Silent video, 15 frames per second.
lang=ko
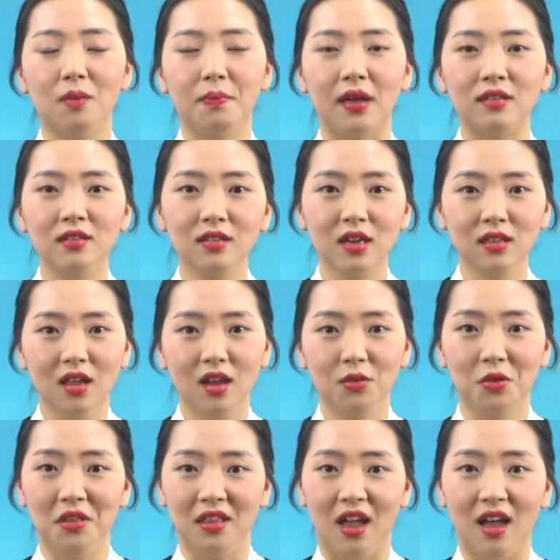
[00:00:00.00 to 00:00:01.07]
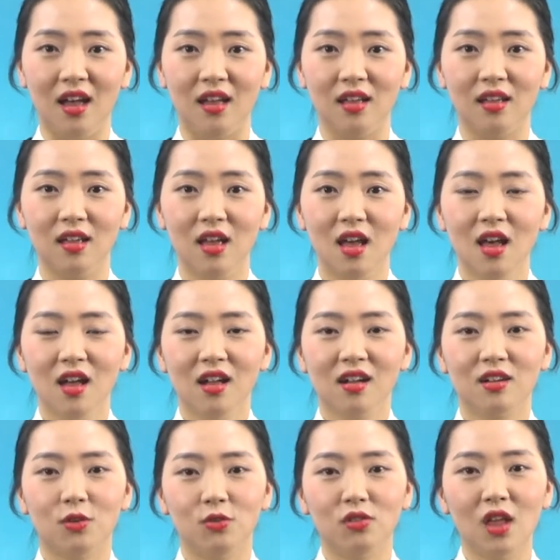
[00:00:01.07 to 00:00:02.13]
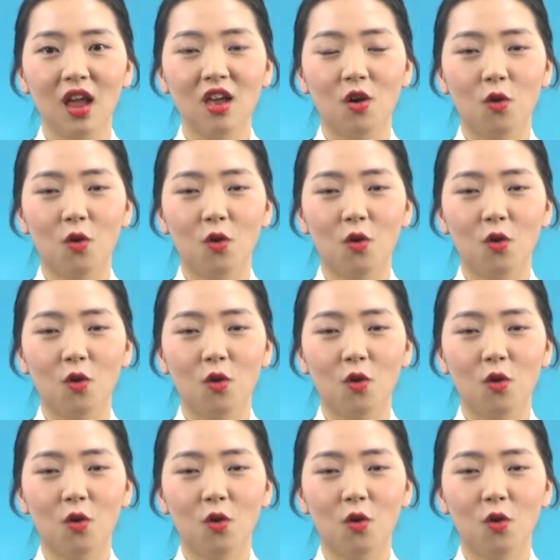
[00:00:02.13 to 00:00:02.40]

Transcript: 백지 상태가 된다. 그런데